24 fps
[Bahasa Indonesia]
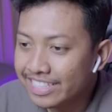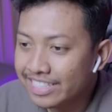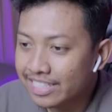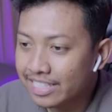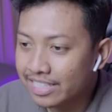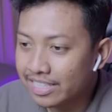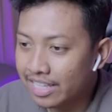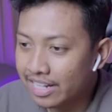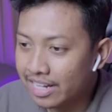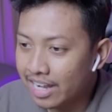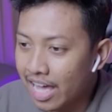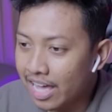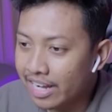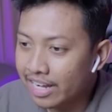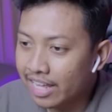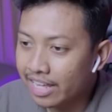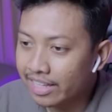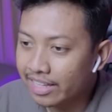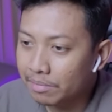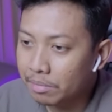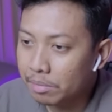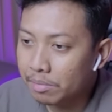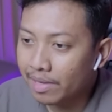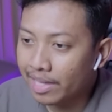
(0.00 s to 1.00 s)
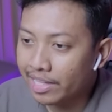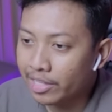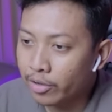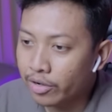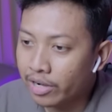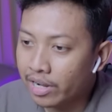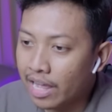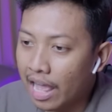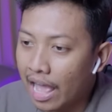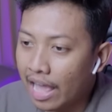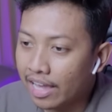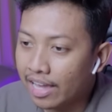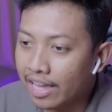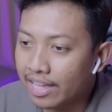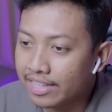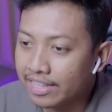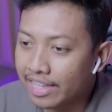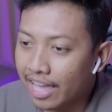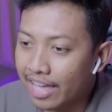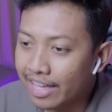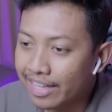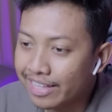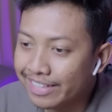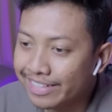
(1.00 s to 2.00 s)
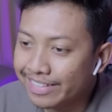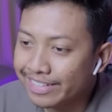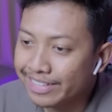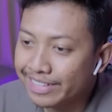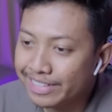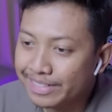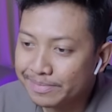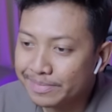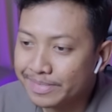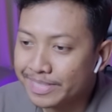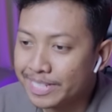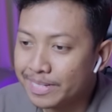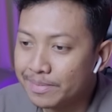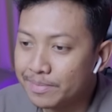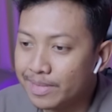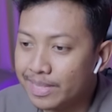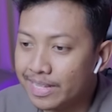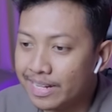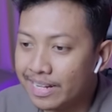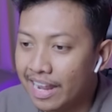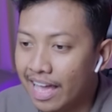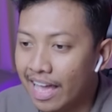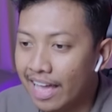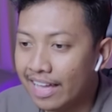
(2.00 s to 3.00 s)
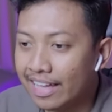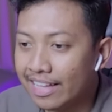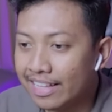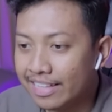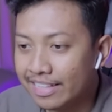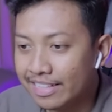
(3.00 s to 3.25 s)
sederhana tapi bikin orang kaget ya bener-bener dah